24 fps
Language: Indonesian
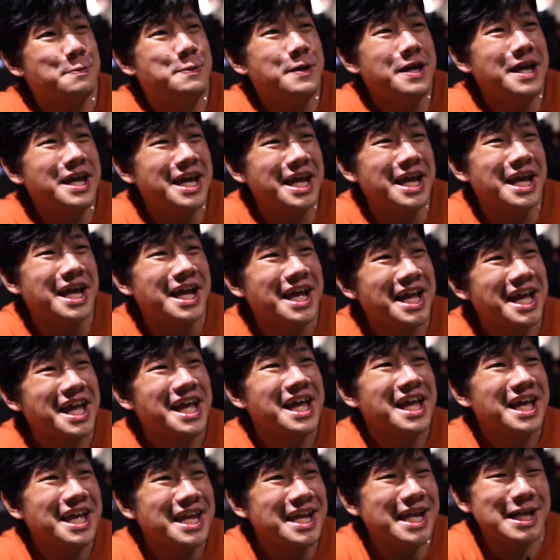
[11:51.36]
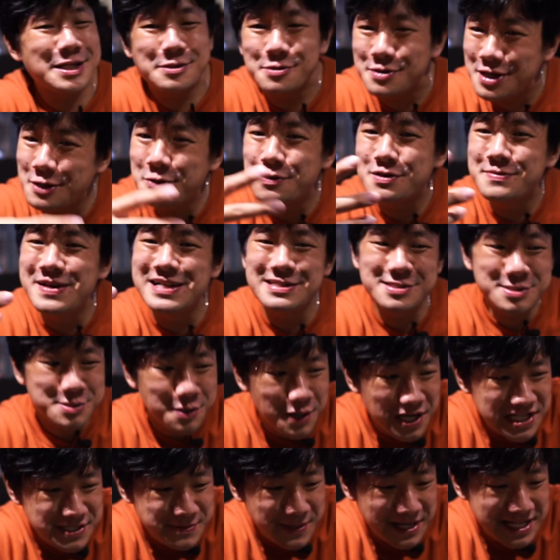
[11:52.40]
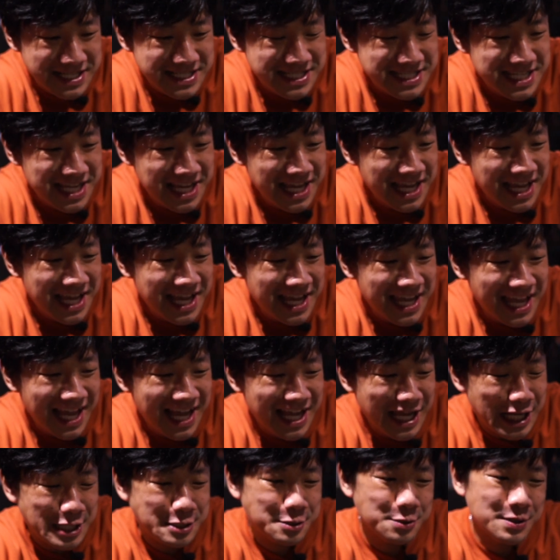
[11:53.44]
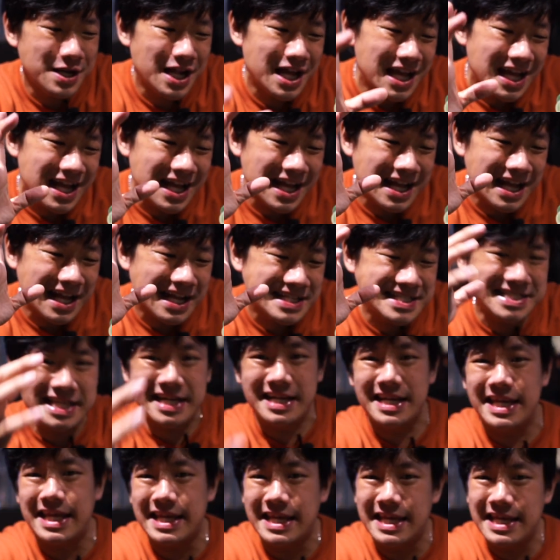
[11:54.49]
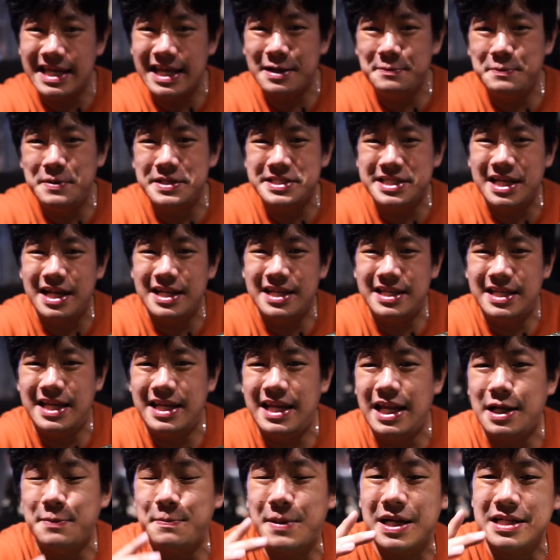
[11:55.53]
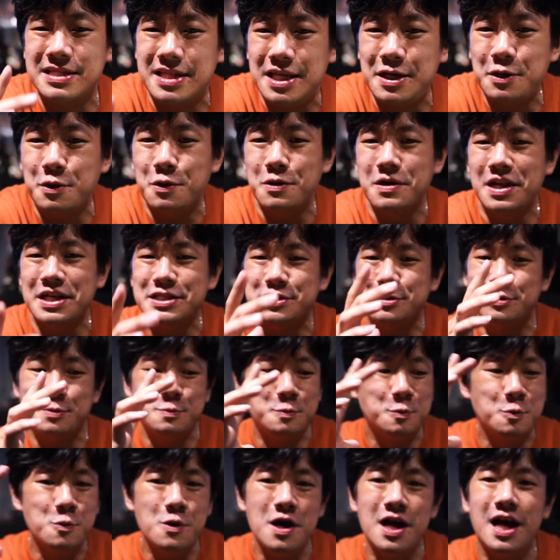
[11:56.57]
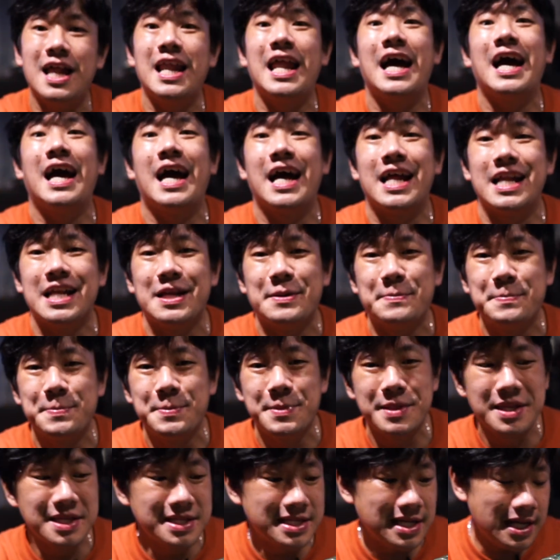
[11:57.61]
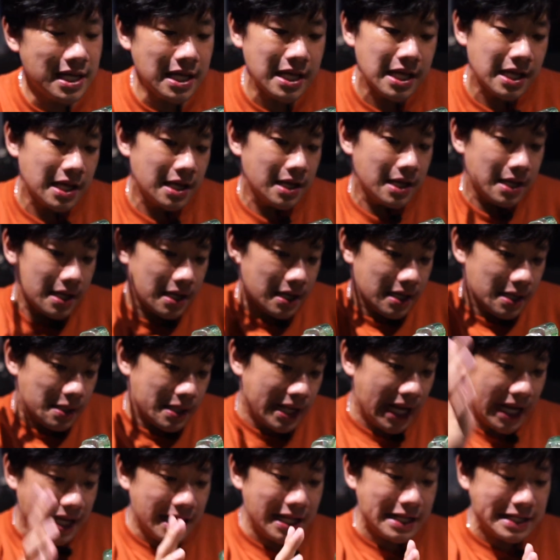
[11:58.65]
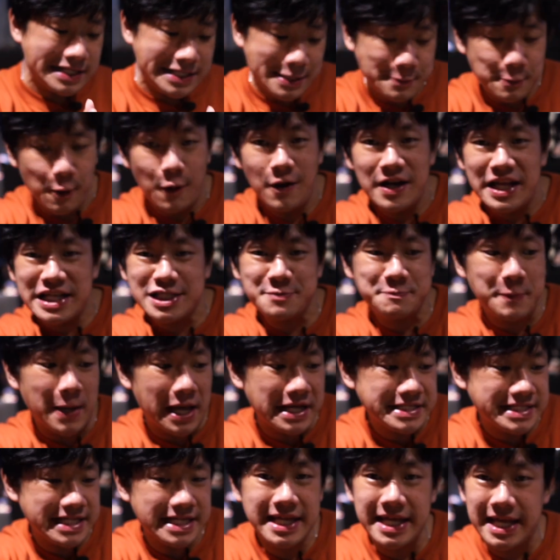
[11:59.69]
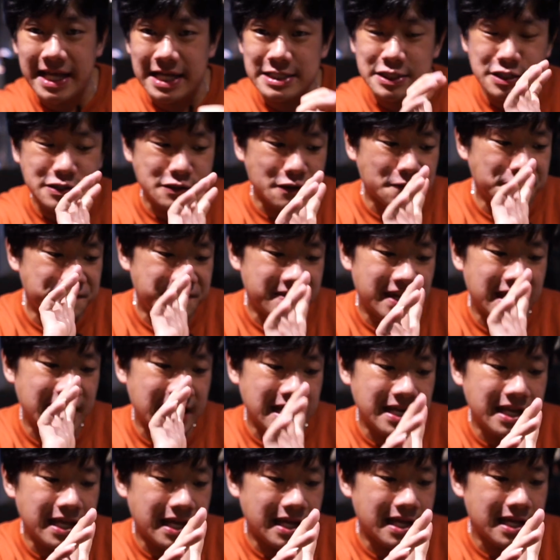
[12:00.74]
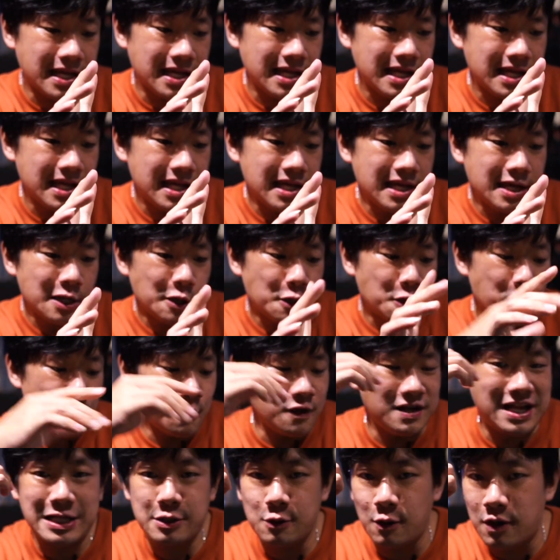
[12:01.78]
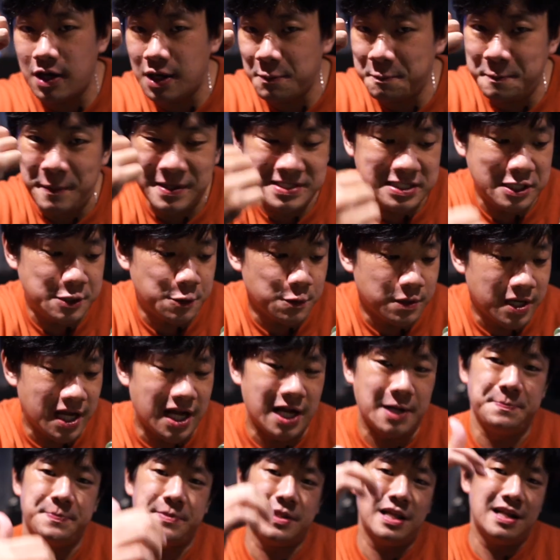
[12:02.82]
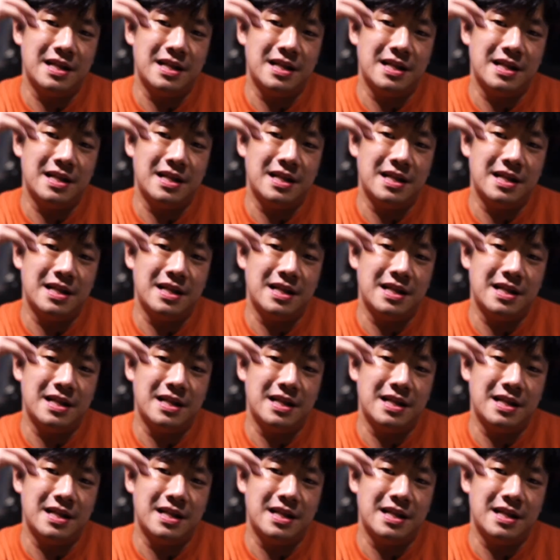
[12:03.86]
Tapi itulah urban toy trends. Ya, itulah seni yang bisa dinikmati oleh semua kalangan. Jadi ini si Molly Space ini ya, soft drink ini ya, kolektor pasti suka.